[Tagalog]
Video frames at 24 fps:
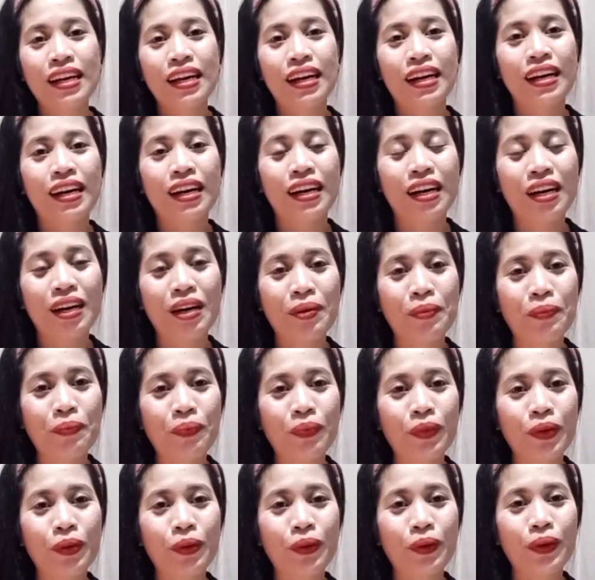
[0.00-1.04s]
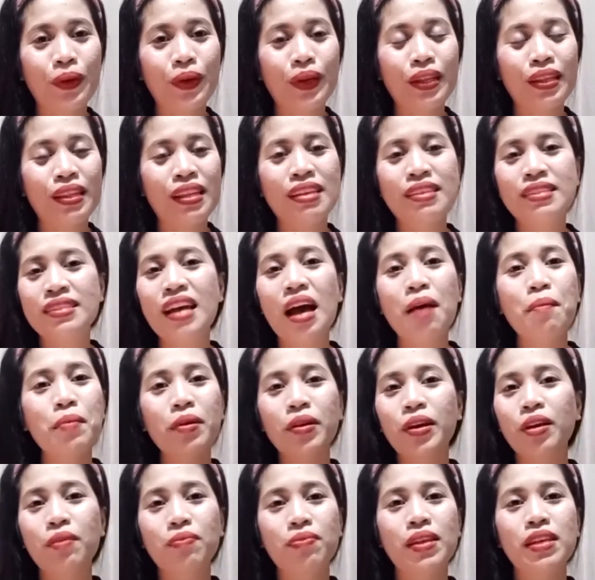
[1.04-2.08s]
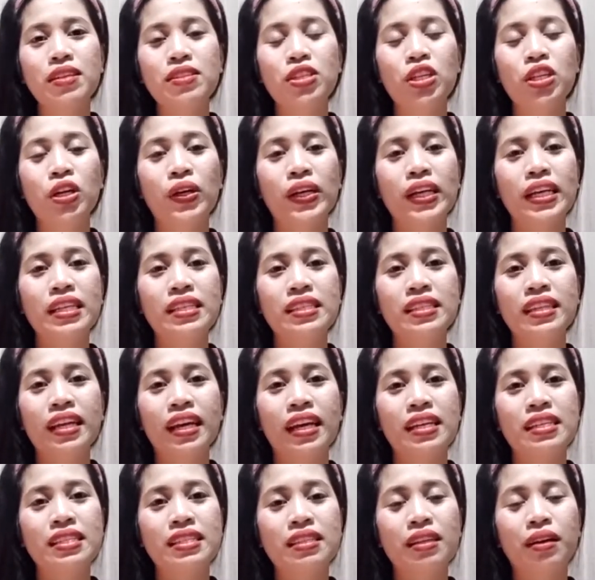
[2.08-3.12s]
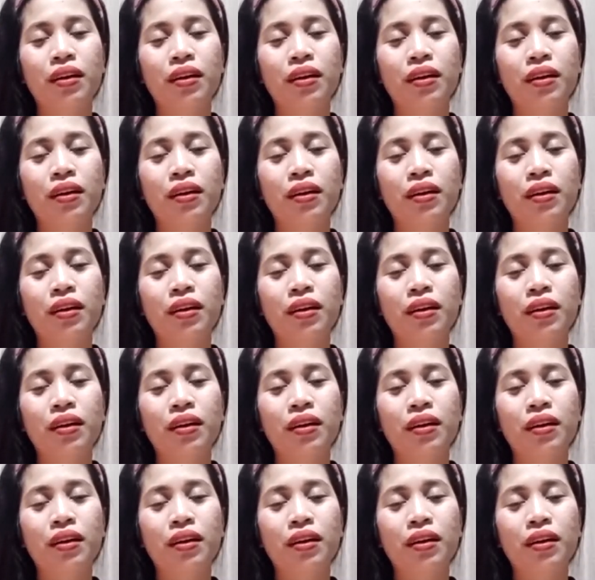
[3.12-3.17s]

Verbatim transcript: Um, the summary of the story is this.